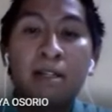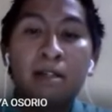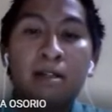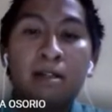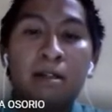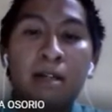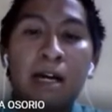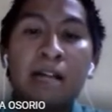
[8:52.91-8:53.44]

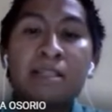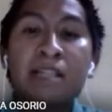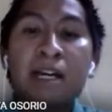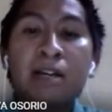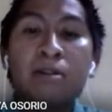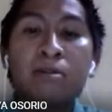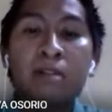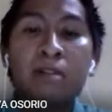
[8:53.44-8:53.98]
añado
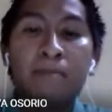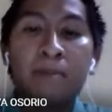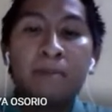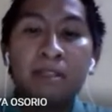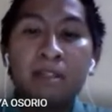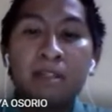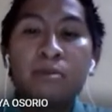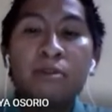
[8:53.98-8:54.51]
la parte
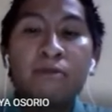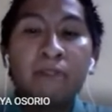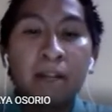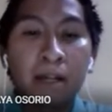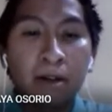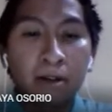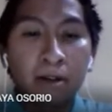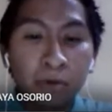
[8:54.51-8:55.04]
modificadora de
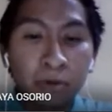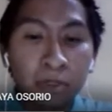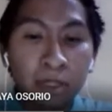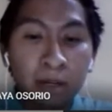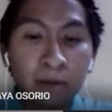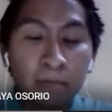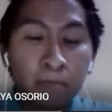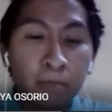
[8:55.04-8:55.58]

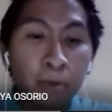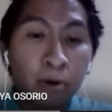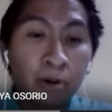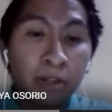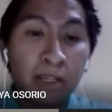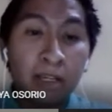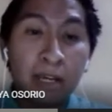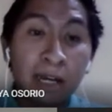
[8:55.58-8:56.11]
microbiota
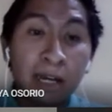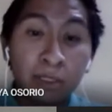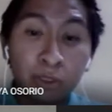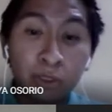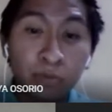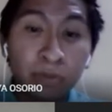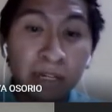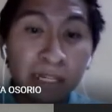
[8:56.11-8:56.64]
porque al
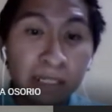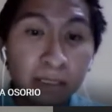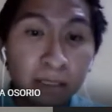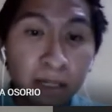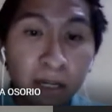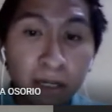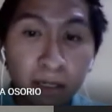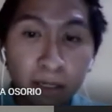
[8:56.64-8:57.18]

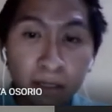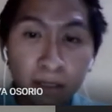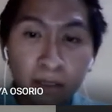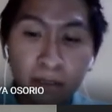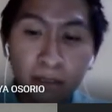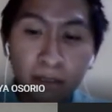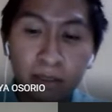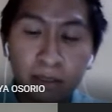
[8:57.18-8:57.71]
suministrar
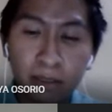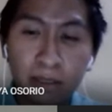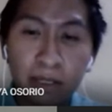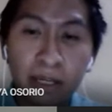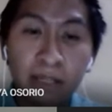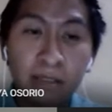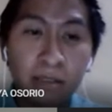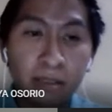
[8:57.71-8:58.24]

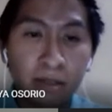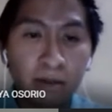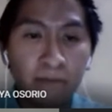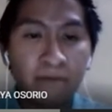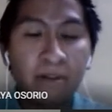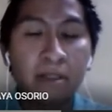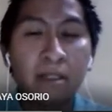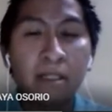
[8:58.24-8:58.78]
este
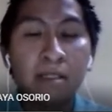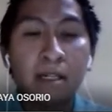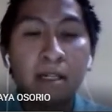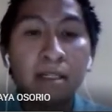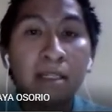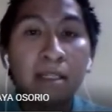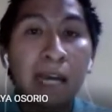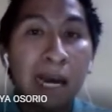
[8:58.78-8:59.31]

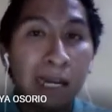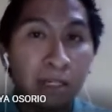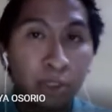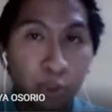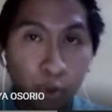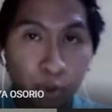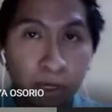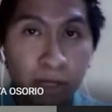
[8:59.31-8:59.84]
fertilizante al
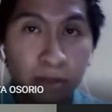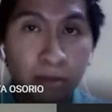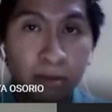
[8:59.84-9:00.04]
suelo,